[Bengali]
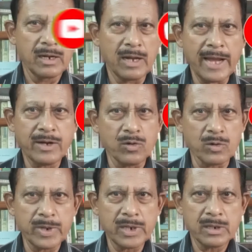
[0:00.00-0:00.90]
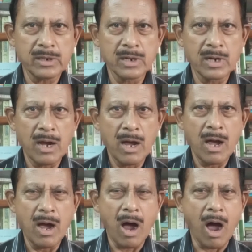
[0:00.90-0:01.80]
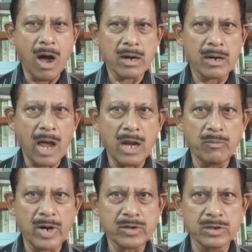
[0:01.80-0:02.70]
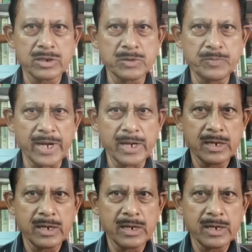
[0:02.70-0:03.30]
লাইক করবেন আর লাল বাটন টিপে